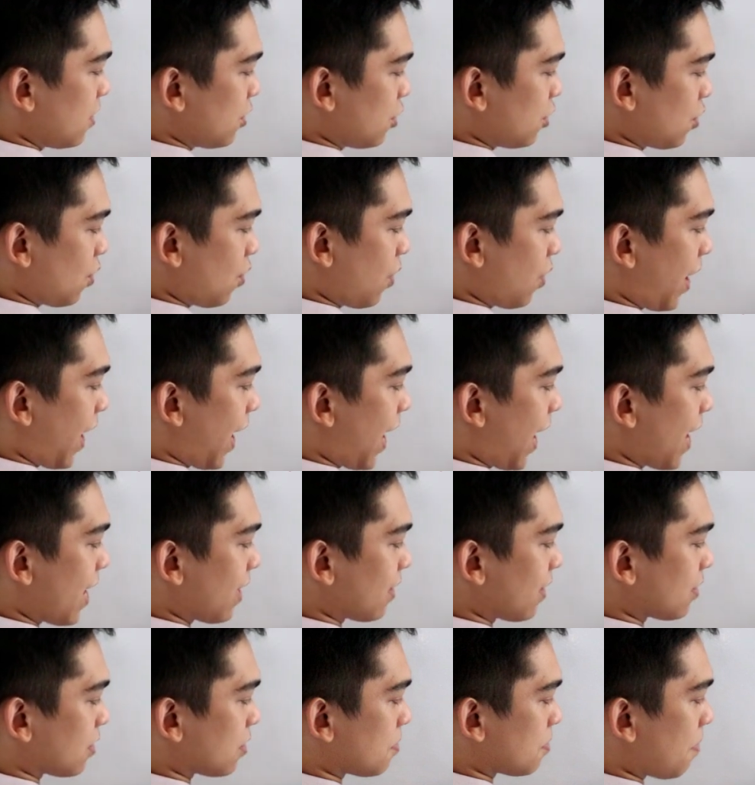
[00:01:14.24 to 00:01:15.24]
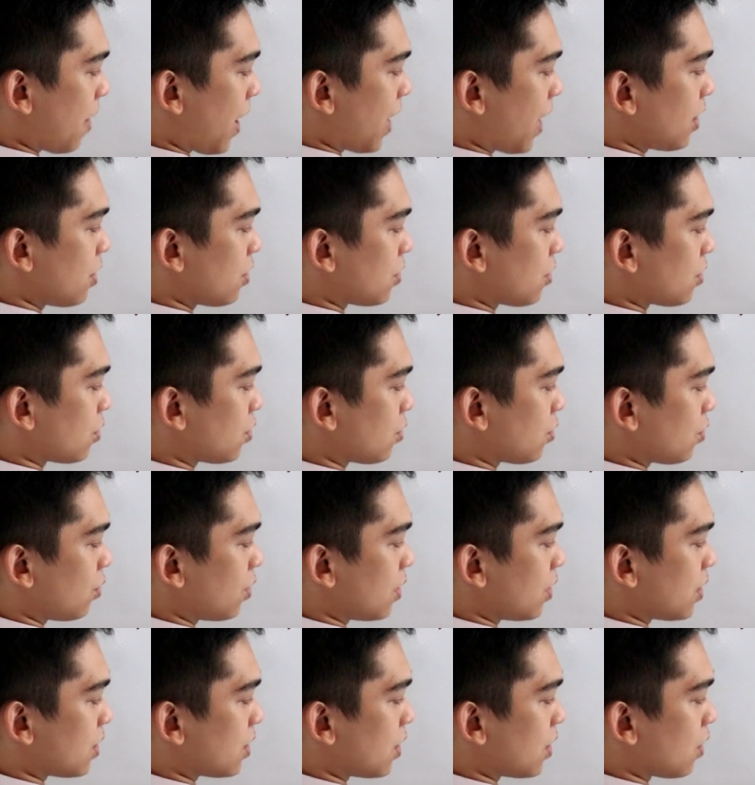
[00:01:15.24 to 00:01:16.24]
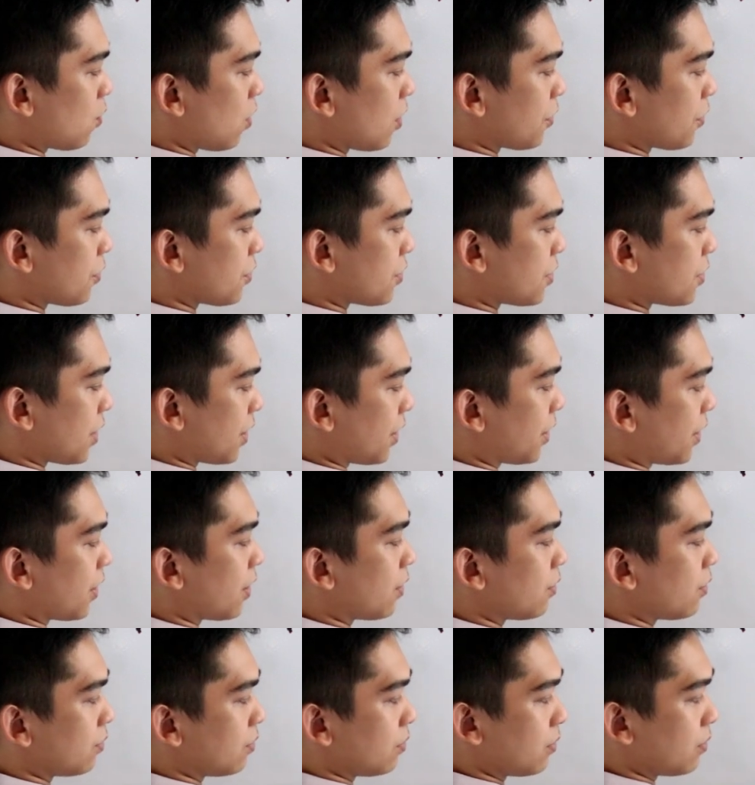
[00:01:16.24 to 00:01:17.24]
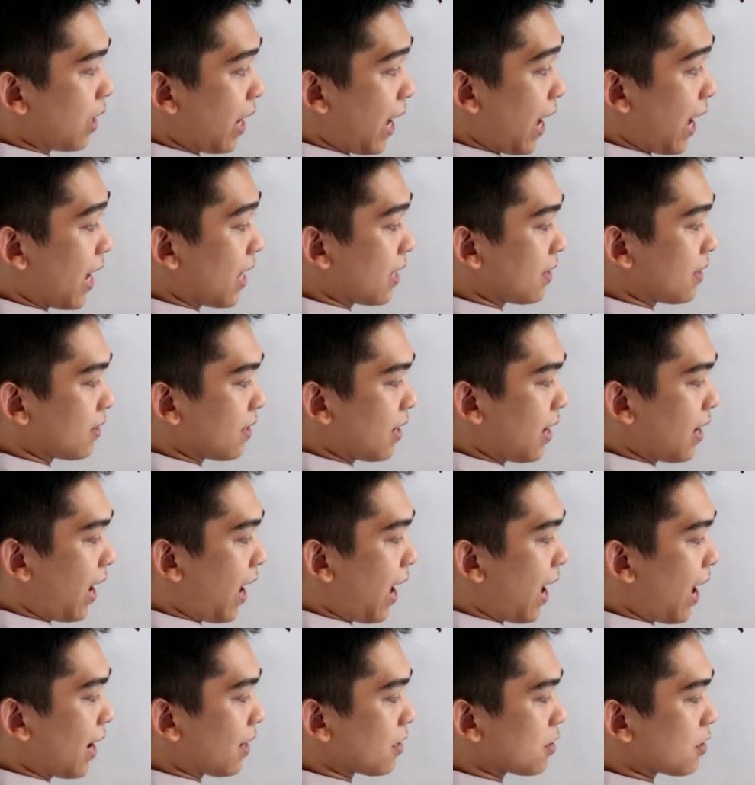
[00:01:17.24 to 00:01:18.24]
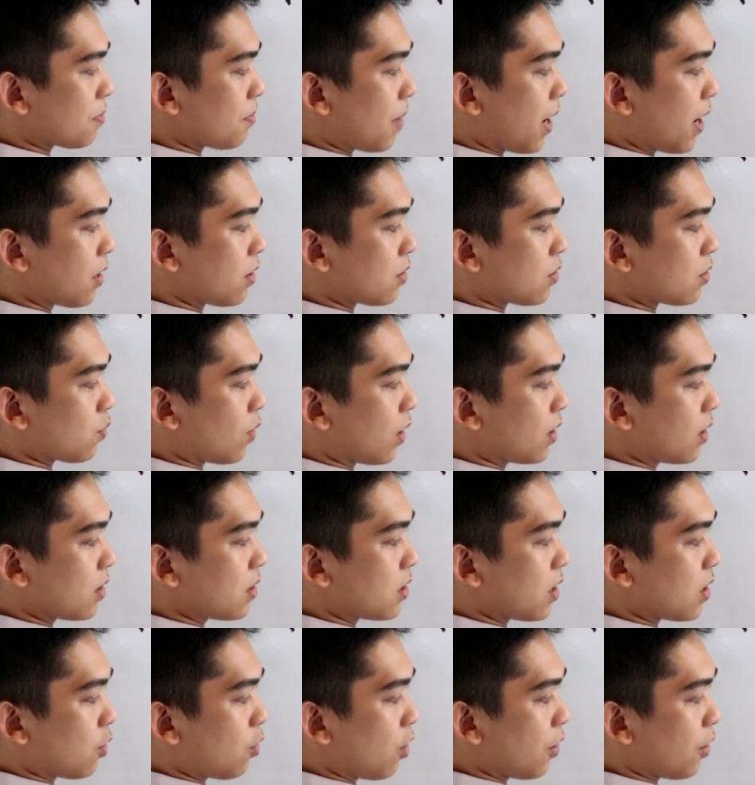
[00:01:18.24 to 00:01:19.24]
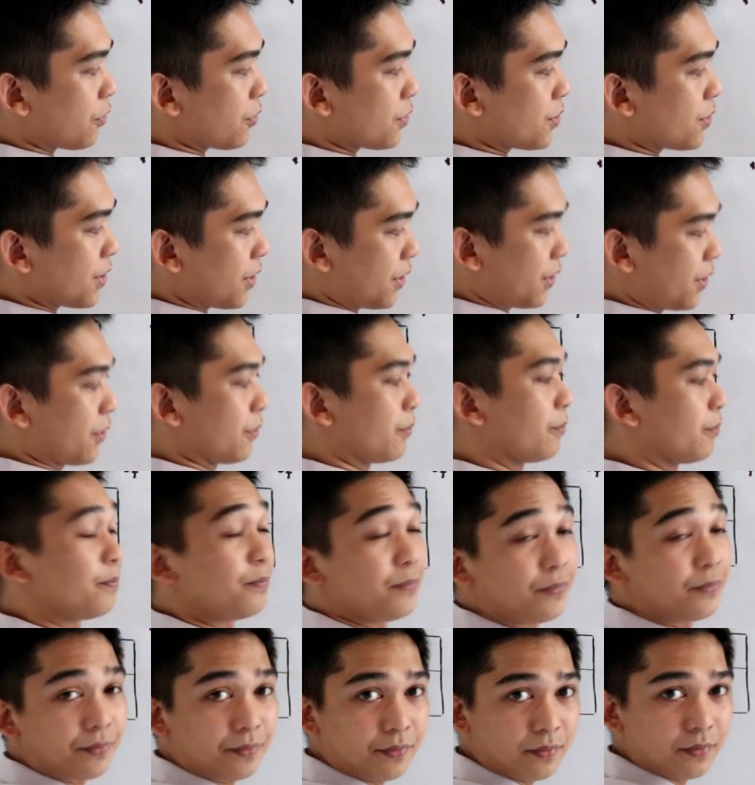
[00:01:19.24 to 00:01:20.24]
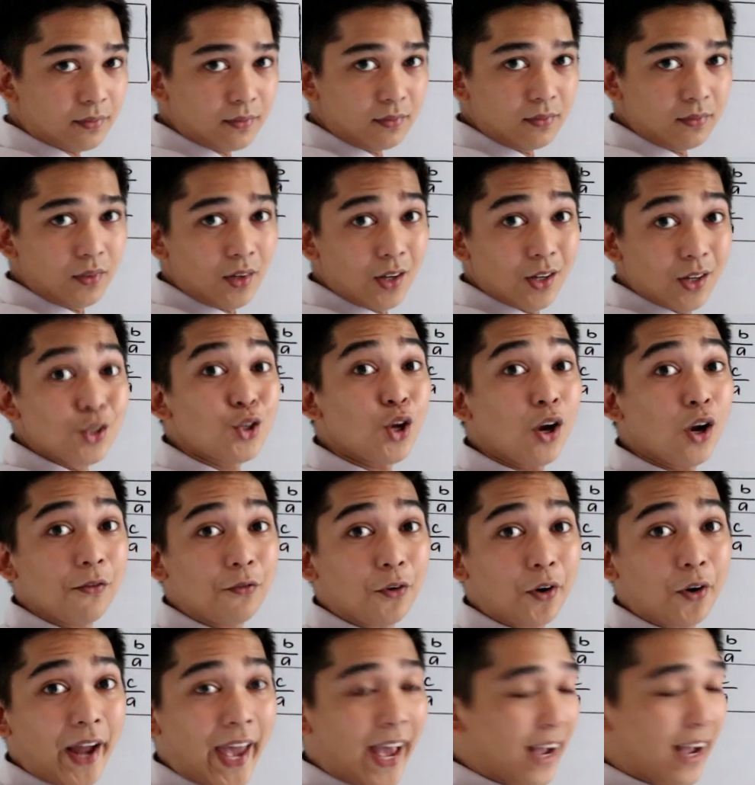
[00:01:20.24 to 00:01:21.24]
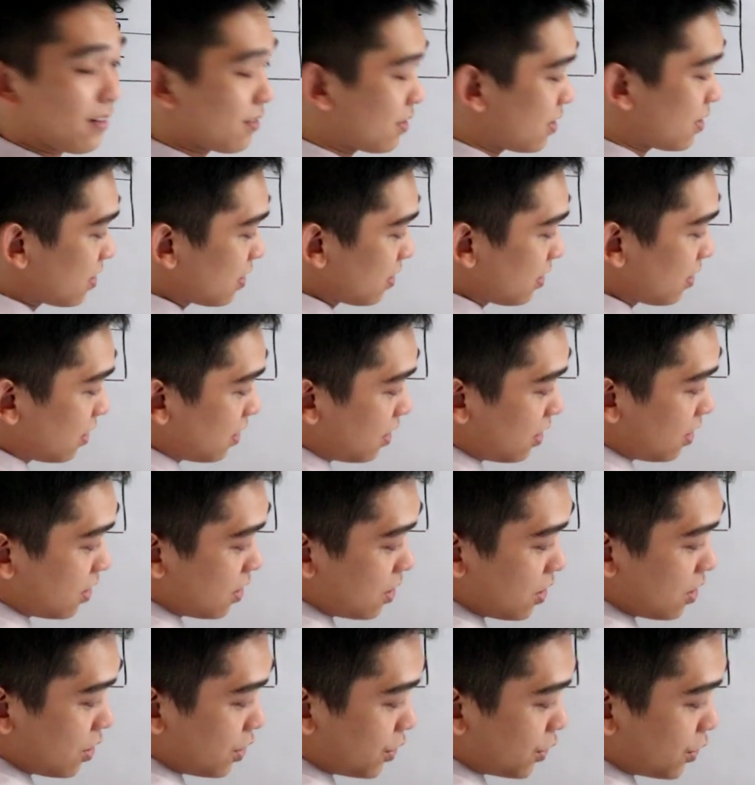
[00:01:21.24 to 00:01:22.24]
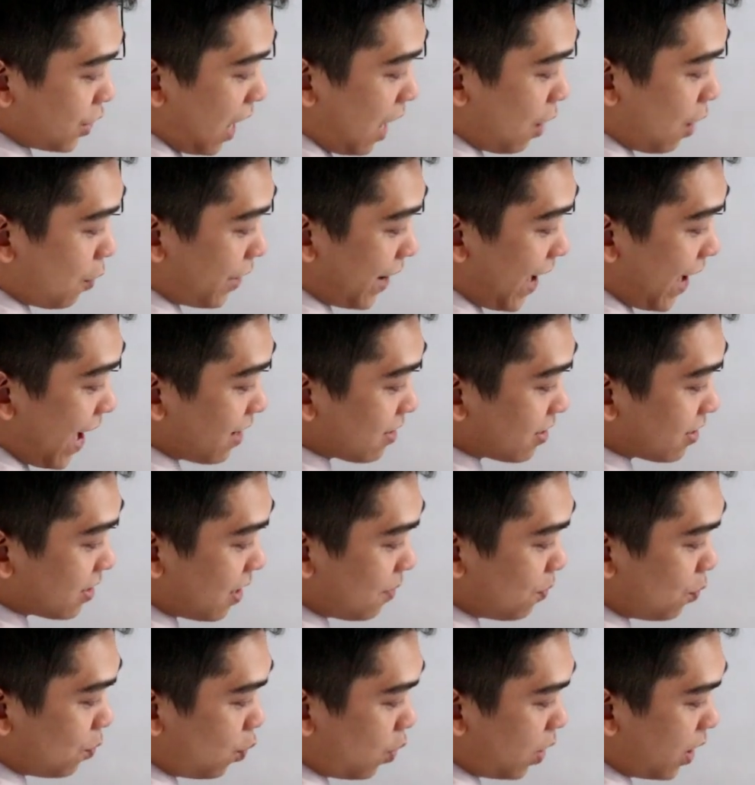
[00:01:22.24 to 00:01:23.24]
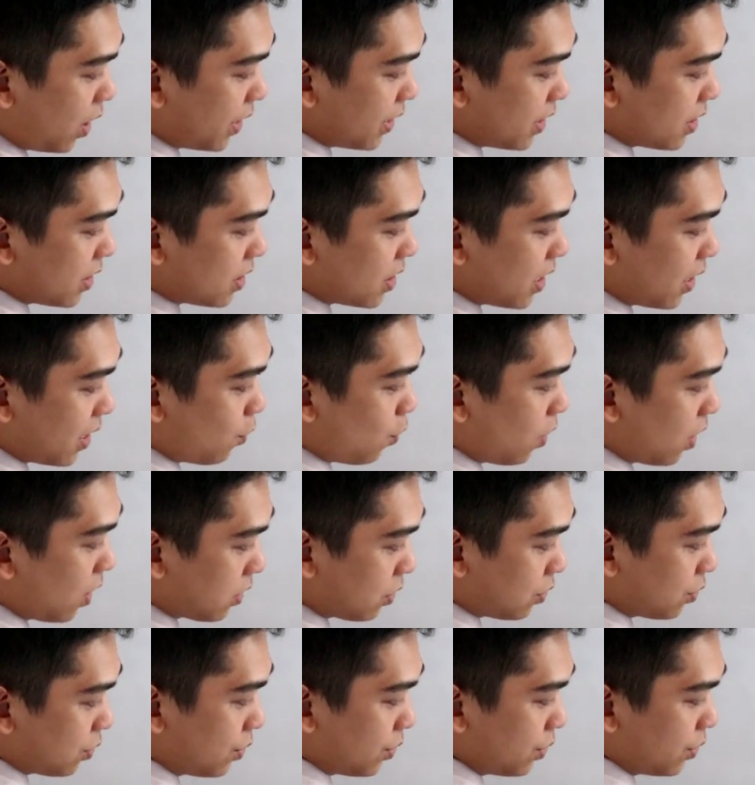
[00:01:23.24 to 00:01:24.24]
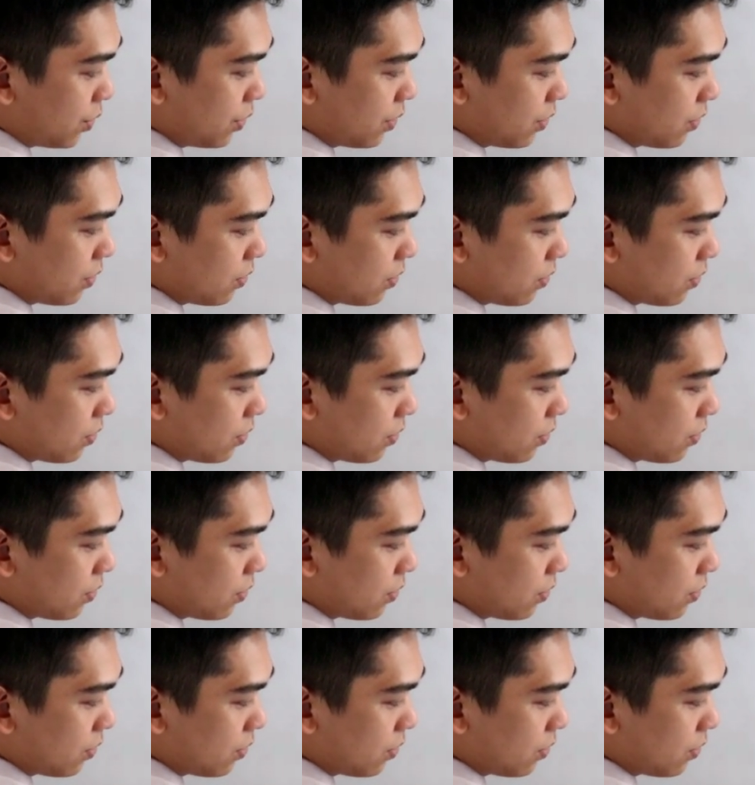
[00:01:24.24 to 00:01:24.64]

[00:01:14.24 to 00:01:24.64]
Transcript: So x minus 2 is equal to 0 and x minus 1 is equal to 0. Solve for x. So our x sub 1 is equal to